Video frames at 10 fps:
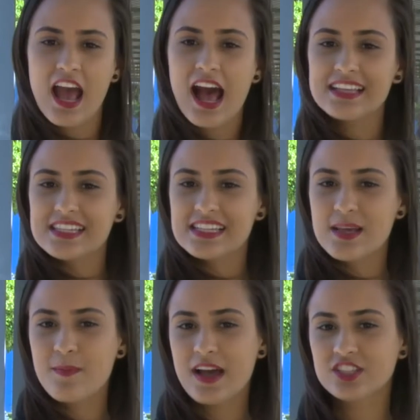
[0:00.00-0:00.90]

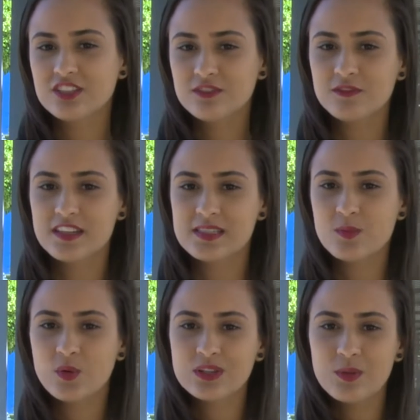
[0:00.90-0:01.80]
Acesse a página do
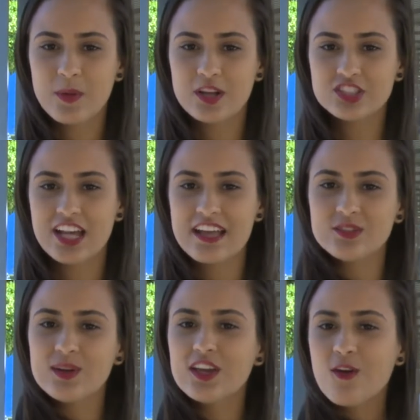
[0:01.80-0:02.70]
Facebook do
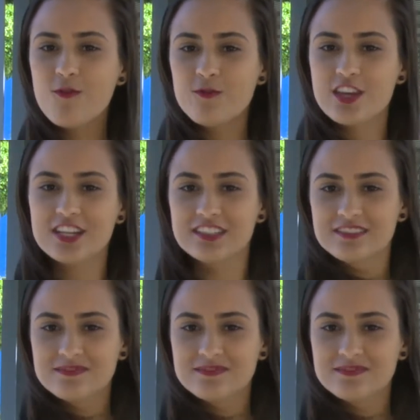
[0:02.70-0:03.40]
projeto e confira.